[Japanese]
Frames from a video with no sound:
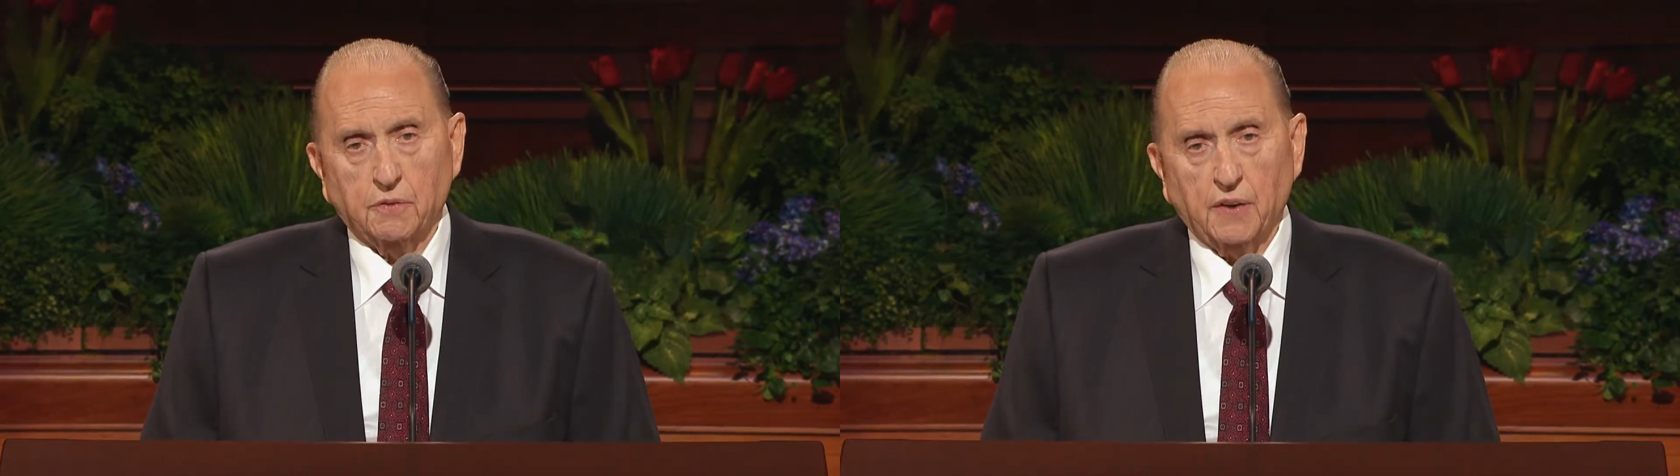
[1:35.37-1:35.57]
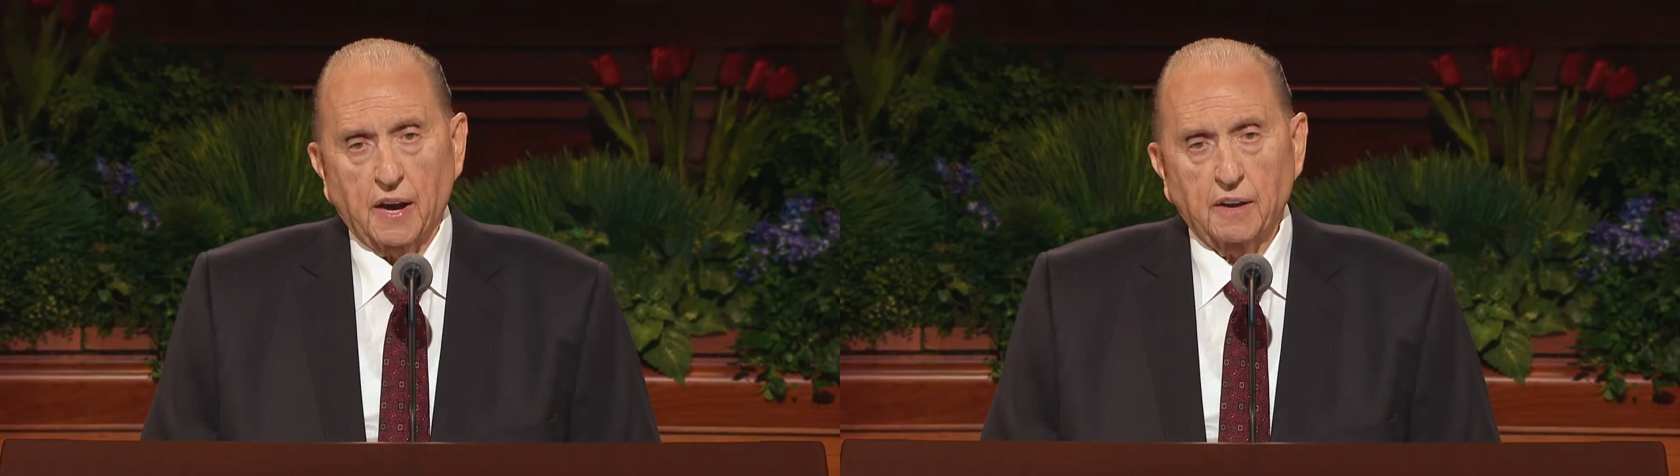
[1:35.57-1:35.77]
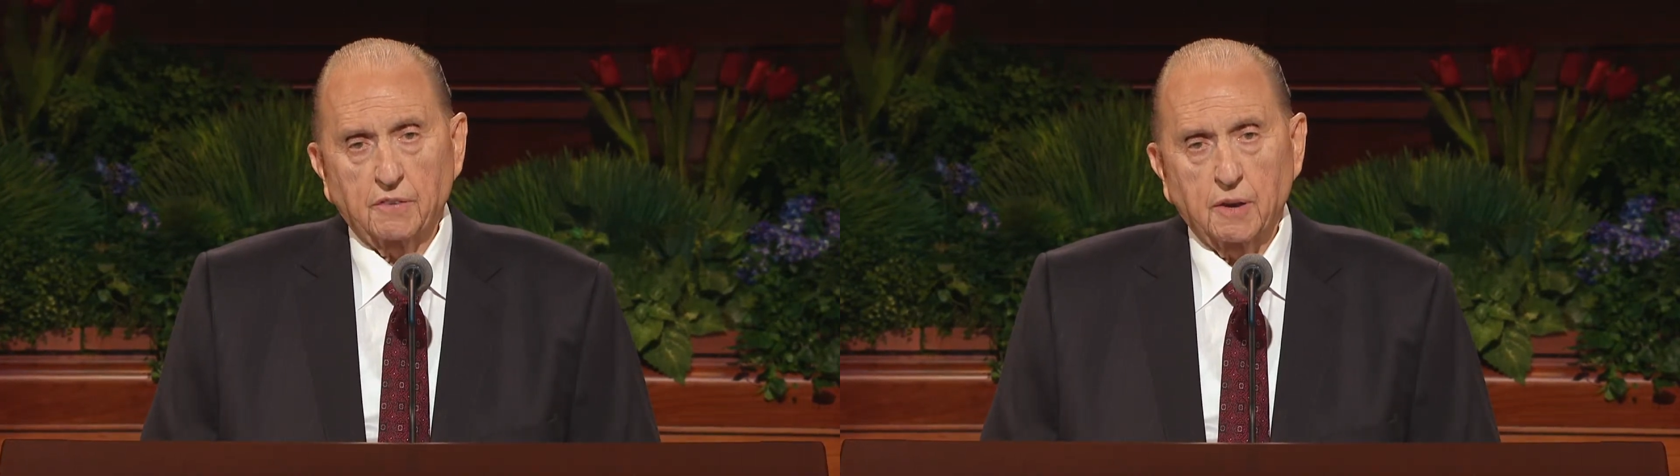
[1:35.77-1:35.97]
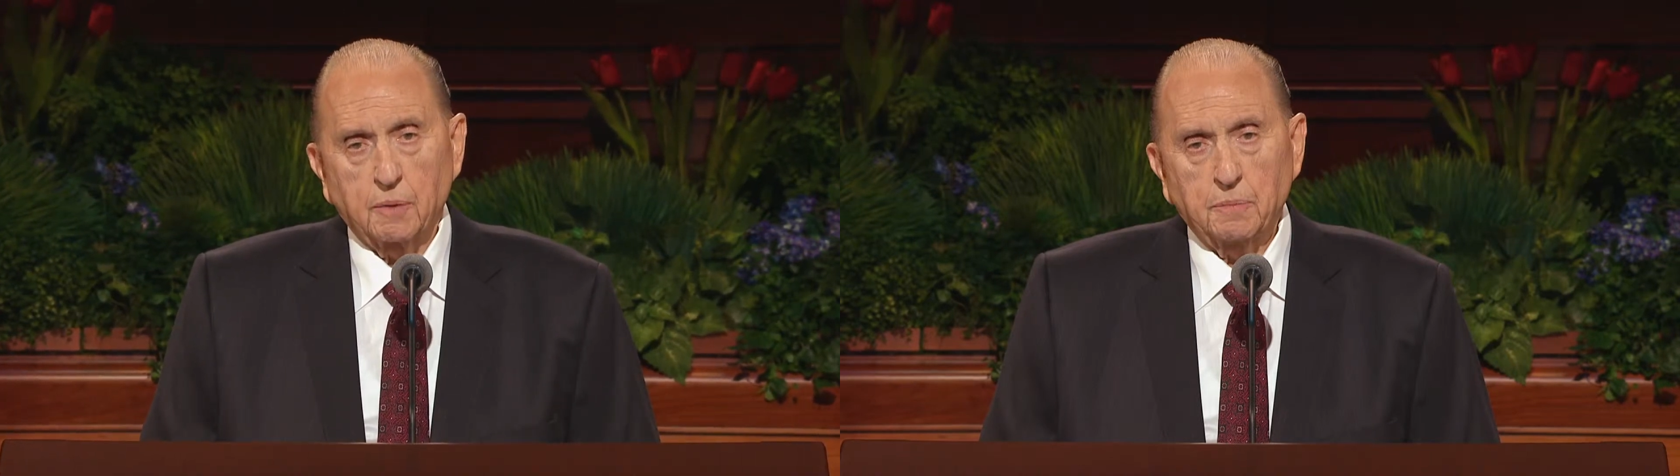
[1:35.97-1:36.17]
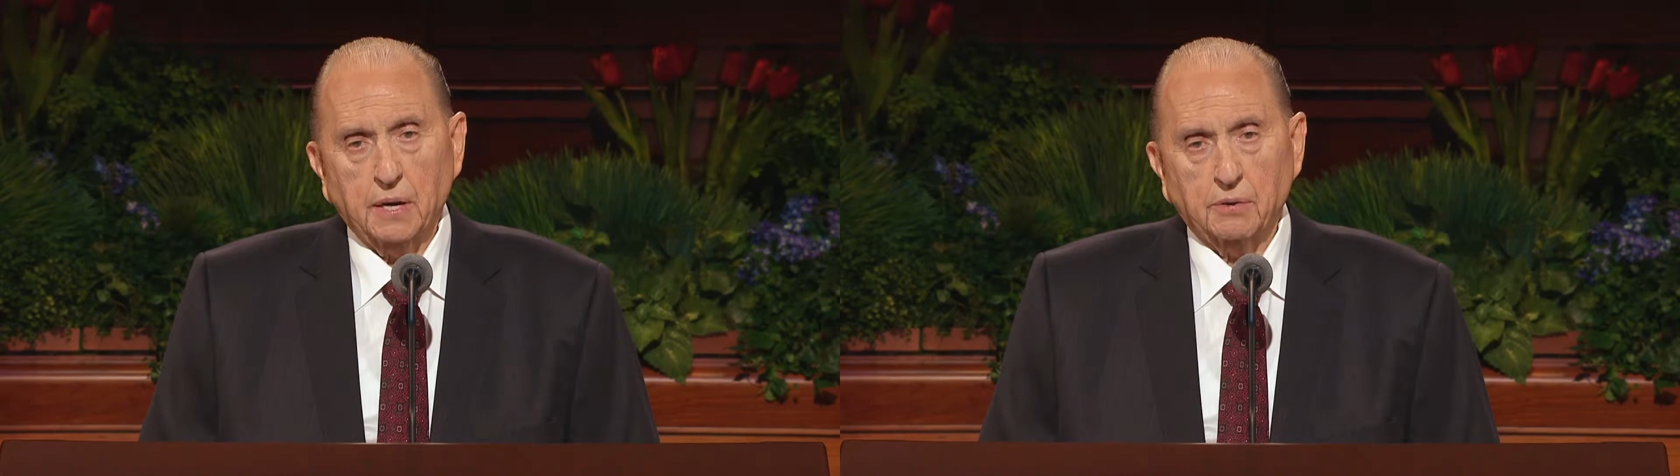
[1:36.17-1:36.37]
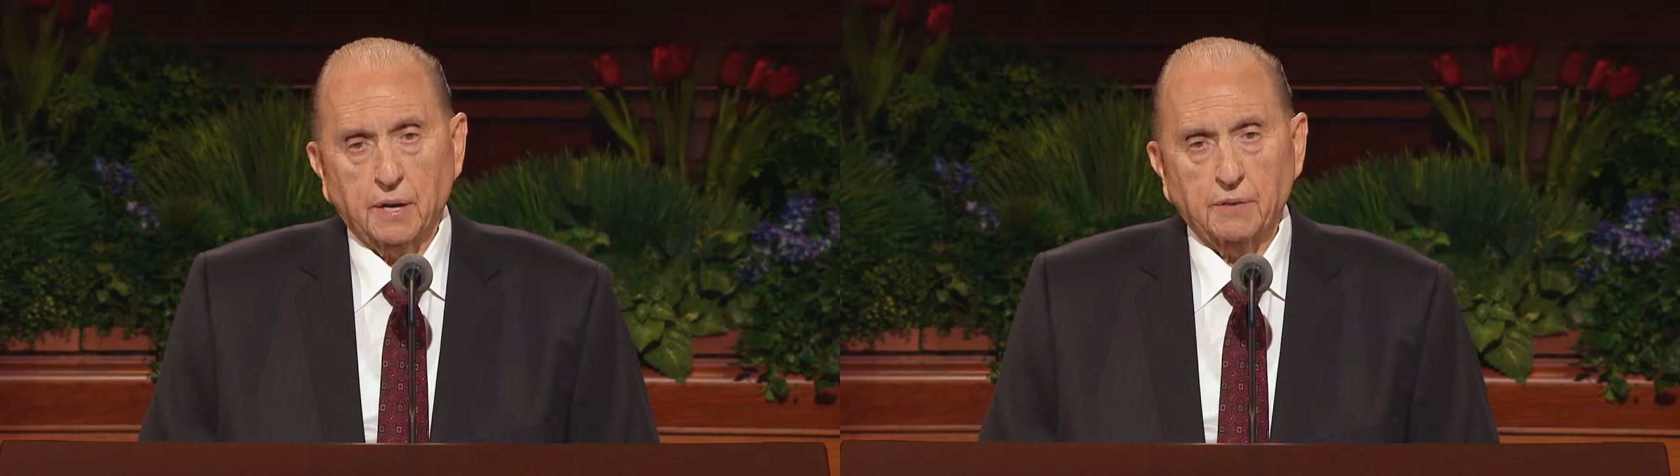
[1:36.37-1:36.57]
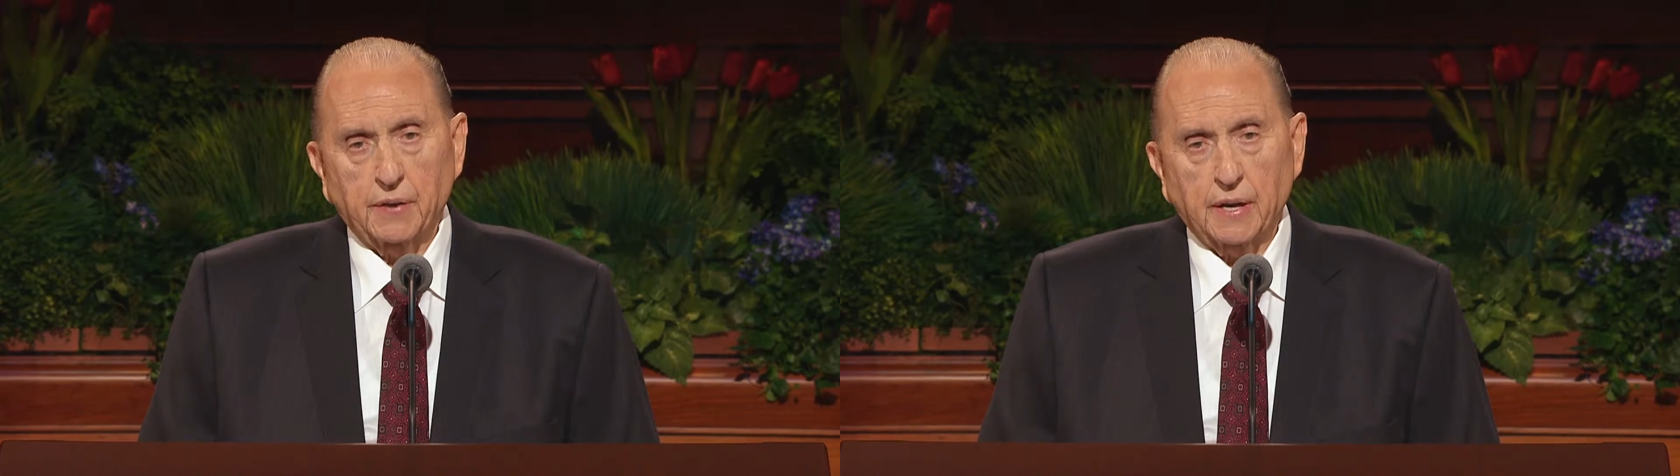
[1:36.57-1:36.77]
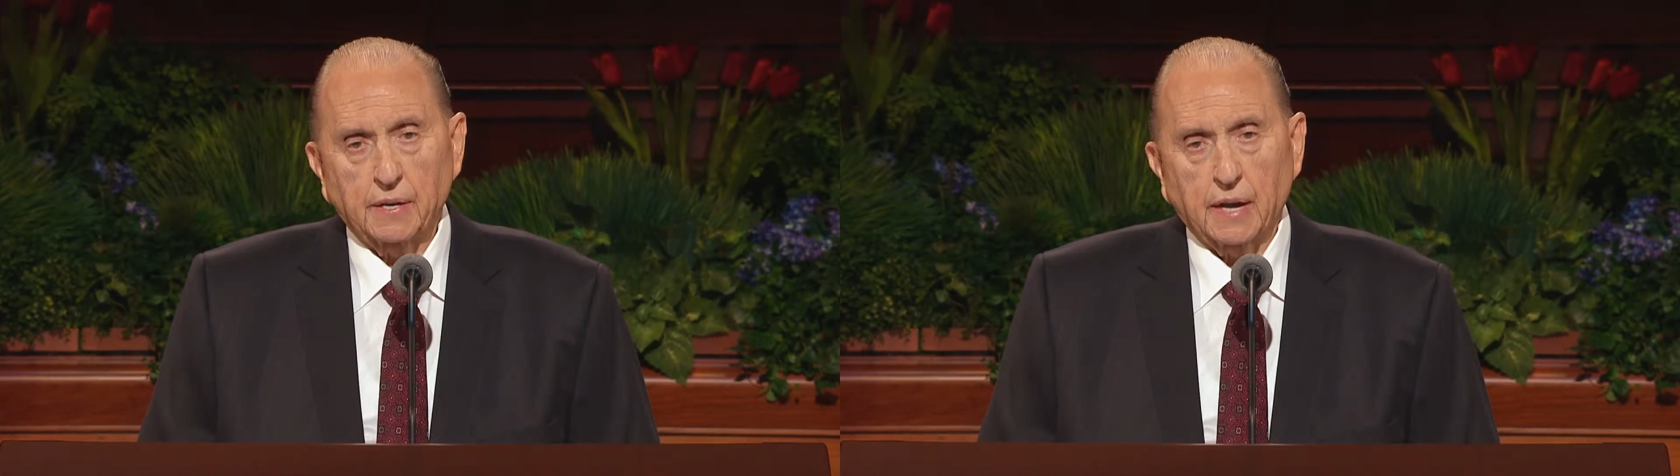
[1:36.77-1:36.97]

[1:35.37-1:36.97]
神殿の建物は